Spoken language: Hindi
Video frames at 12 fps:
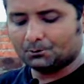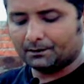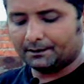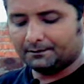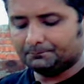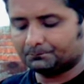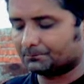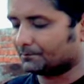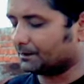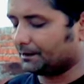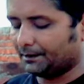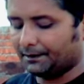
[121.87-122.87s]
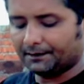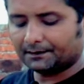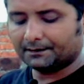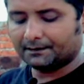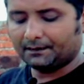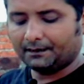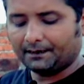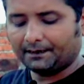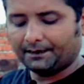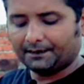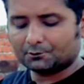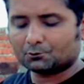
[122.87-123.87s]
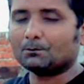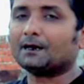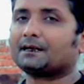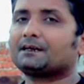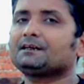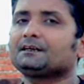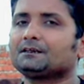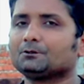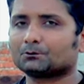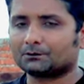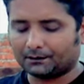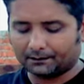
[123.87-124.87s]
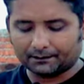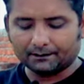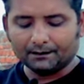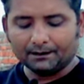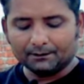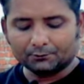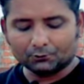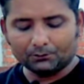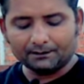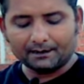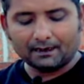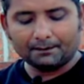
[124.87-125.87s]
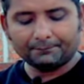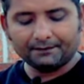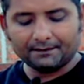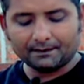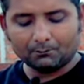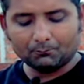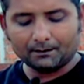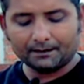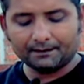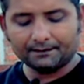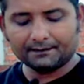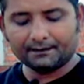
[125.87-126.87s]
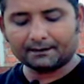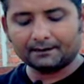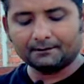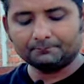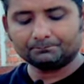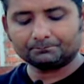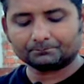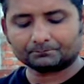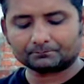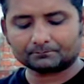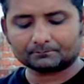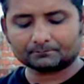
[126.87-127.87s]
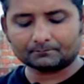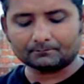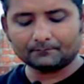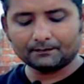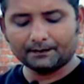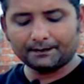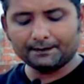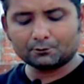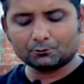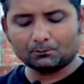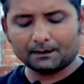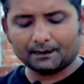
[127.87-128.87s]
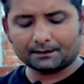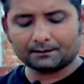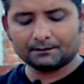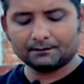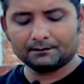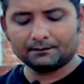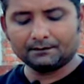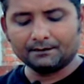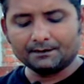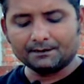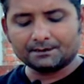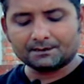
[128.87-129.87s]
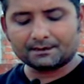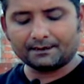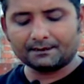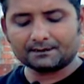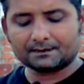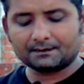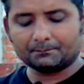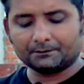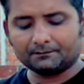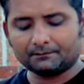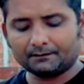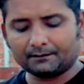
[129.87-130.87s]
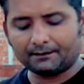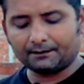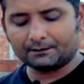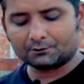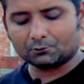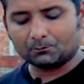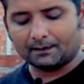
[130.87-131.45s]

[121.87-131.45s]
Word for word: जो है एयरटेल 108 डिग्री होती है तो यहाँ पे लिखा हुआ है ये रहा 108 सेस सेवन एक